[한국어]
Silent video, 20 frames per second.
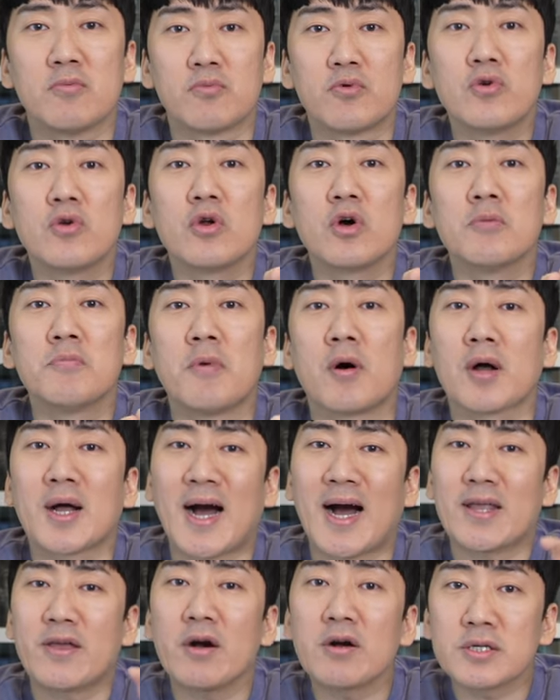물론 뭐
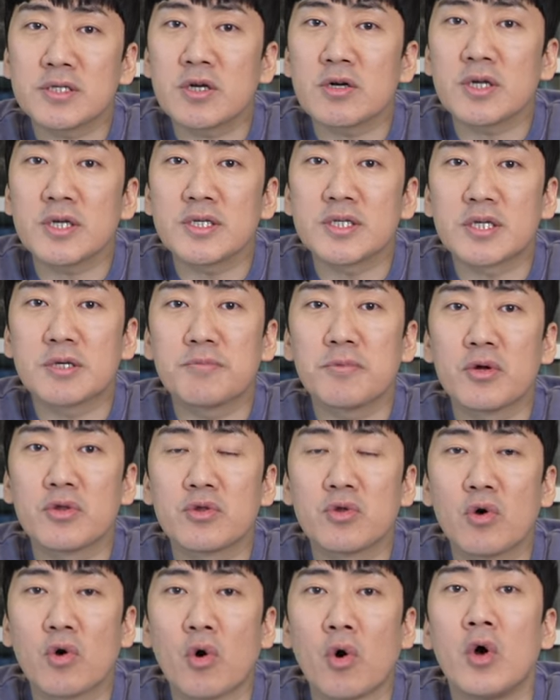가격적인
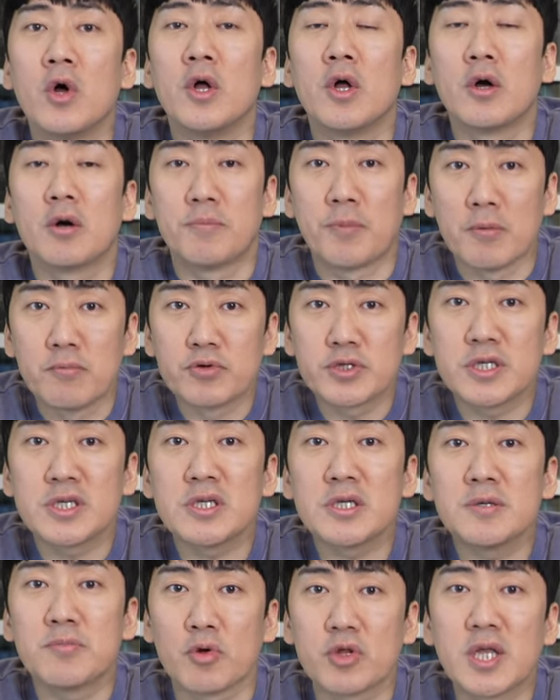측면도 뭐
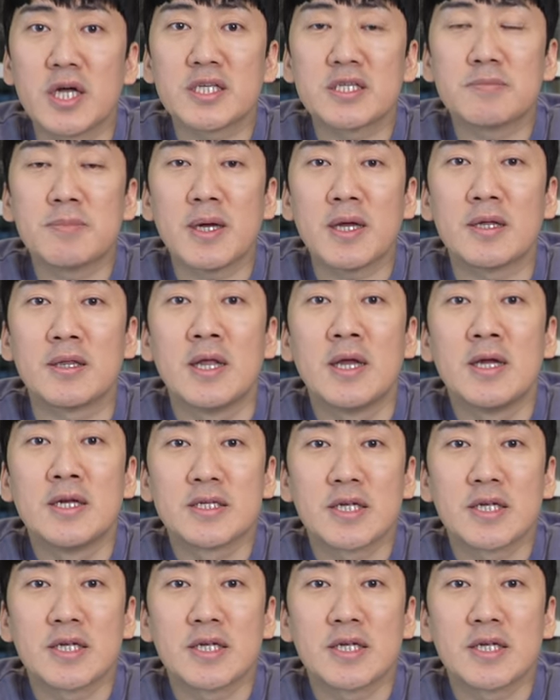무시 못하지만,